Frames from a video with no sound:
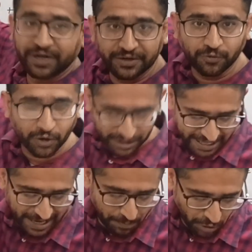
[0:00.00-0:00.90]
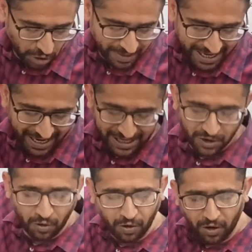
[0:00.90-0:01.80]
ट्वेंटी फोर ये एक पोलिनोमियल है
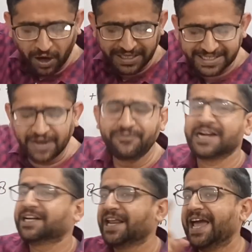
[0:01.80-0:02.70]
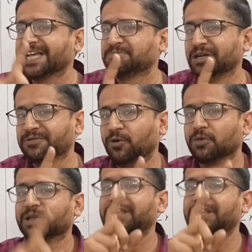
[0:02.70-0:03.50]
और इसका फैक्टर है x प्लस फोर